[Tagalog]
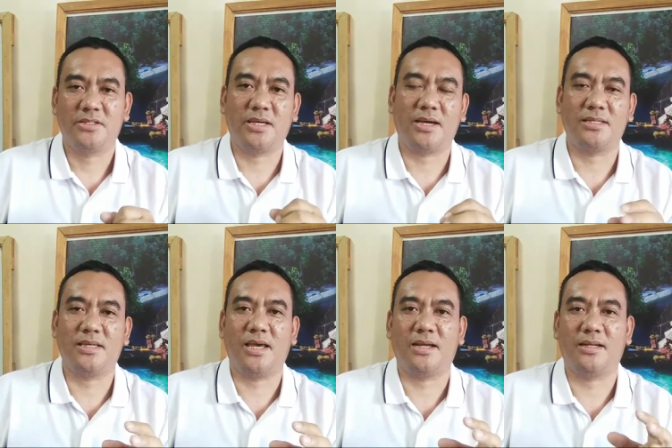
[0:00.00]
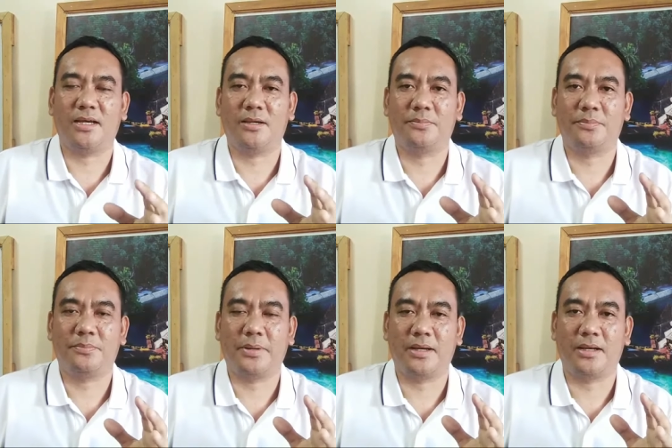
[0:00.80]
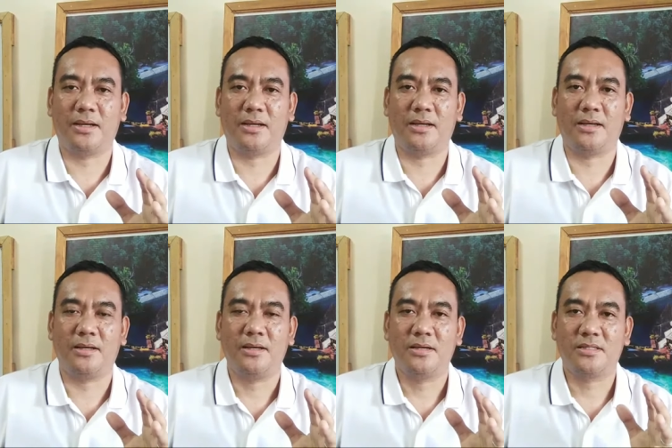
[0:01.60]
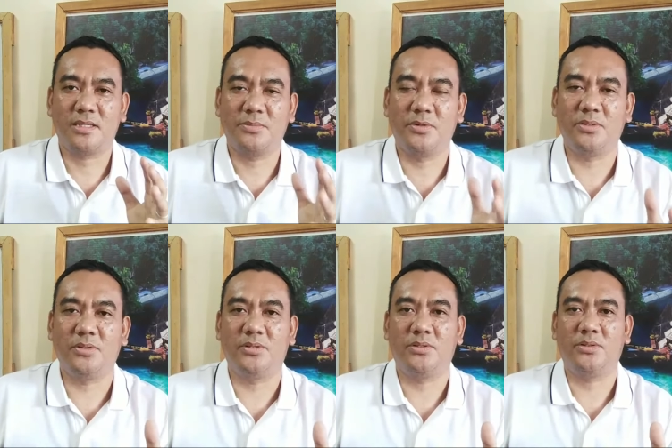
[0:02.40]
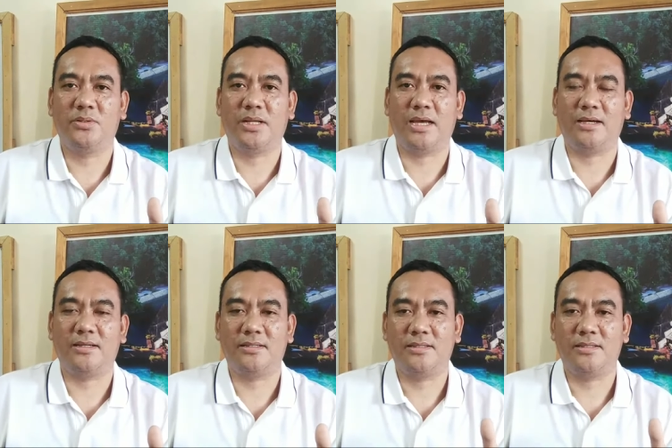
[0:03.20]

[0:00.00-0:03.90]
Siya kasi ang nagpasimuno ng